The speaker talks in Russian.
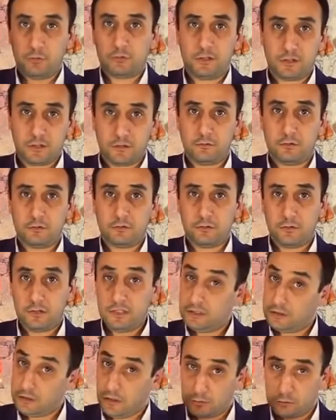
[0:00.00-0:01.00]
вот этого
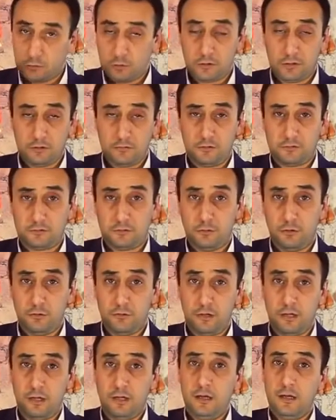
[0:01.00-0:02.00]
искаженного
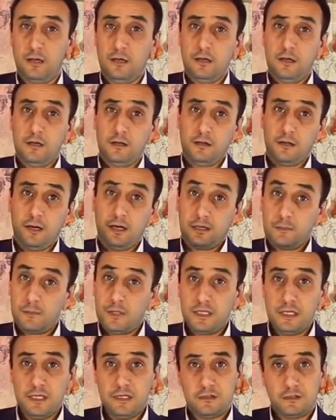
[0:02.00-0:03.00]
слова
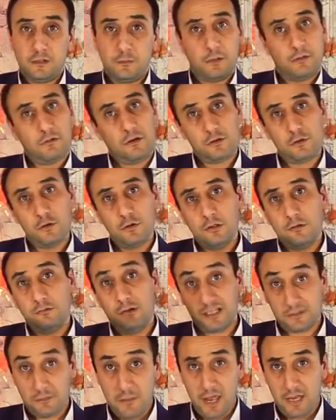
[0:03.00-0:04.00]
армянийцы, превращенные в
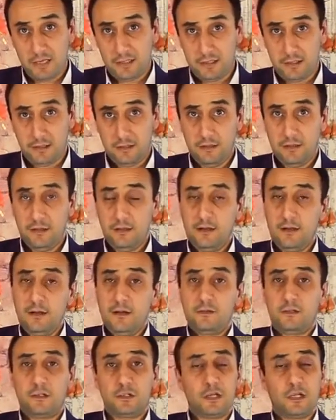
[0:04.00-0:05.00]
армяне,
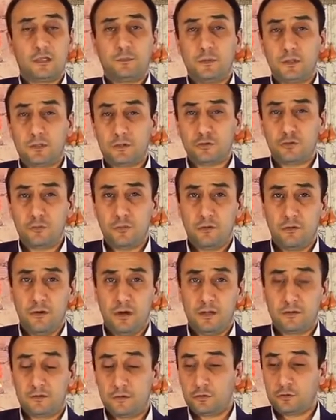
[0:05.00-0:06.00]
сейчас
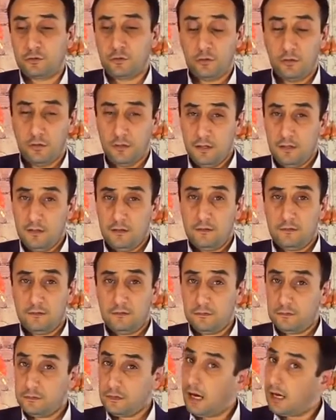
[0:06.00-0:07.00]
подразумевается, что
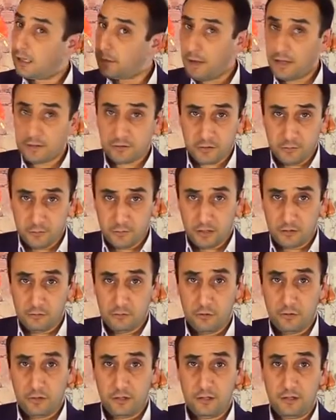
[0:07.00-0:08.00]
на Армянском
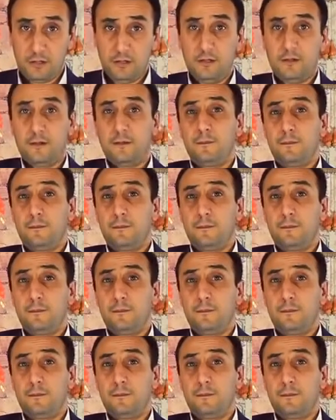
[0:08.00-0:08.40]
Нагорье,